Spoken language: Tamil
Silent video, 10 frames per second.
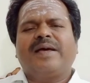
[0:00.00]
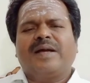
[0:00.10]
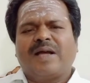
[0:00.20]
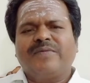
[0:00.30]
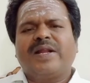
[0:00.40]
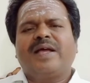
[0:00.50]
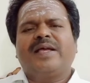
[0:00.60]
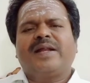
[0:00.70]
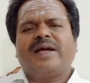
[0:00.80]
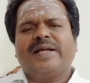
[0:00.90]

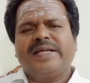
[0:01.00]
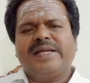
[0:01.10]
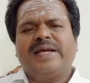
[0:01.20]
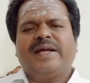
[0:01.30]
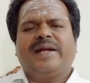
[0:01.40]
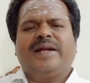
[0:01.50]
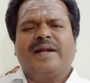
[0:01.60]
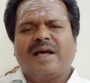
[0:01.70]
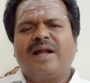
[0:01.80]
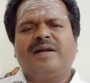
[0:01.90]
கவிராயராகிய
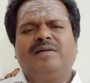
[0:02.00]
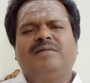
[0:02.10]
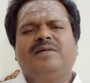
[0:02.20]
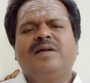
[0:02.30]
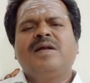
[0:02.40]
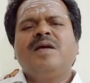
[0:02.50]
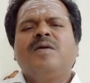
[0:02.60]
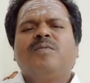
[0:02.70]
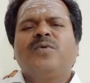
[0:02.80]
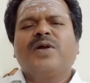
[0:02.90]
நான்
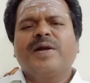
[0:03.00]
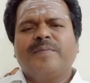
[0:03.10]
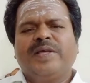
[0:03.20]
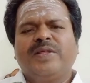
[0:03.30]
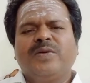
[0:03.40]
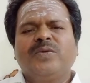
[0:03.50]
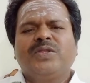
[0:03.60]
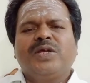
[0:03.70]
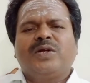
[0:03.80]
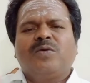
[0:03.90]
முருகன் மீது நூற்றி
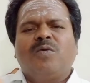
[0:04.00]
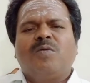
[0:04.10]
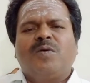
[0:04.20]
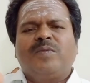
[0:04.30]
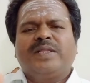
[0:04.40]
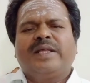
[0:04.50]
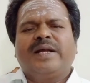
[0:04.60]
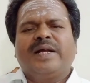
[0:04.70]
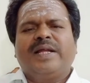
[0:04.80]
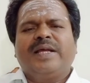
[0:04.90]
எட்டு ஓம
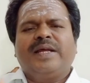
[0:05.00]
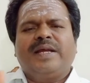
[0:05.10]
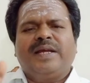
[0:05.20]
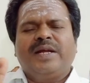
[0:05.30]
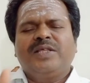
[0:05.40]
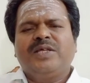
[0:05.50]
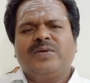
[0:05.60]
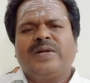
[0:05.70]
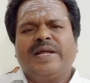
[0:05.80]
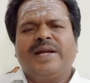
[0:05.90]
மந்திரங்களை
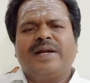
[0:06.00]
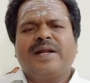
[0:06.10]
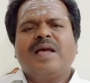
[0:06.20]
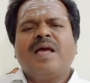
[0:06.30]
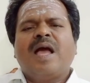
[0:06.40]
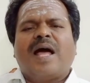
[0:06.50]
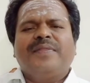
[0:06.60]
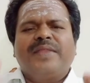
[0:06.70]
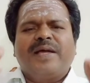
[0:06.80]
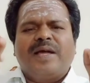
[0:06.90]
எழுதியுள்ளேன்
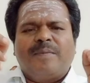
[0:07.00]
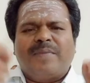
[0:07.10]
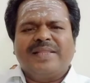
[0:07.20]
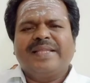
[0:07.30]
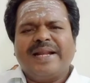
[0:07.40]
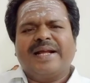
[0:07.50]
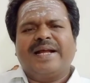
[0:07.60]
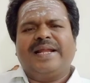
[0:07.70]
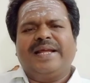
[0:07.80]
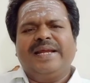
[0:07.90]
அந்த
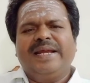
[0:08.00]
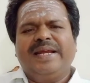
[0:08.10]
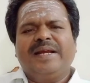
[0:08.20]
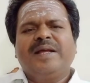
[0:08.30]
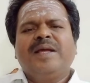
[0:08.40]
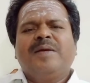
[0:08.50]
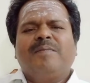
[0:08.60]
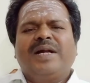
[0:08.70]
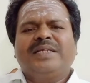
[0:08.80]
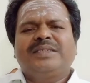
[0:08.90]
மந்திரங்களை
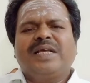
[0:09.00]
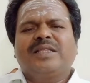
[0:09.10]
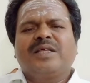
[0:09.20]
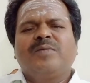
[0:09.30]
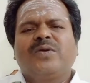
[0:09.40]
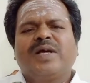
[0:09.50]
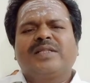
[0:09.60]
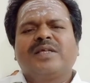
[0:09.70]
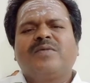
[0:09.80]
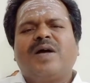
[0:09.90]
மலேசிய திருமுருகர்
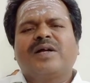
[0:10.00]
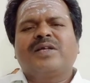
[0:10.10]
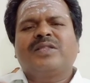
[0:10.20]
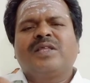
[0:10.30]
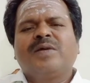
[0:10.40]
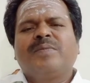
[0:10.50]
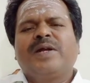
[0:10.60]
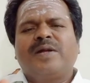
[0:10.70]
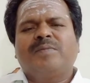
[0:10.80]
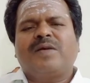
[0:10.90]
திருவாக்கு
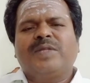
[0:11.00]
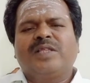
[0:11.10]
திருவீடம் தவிர்த்திரு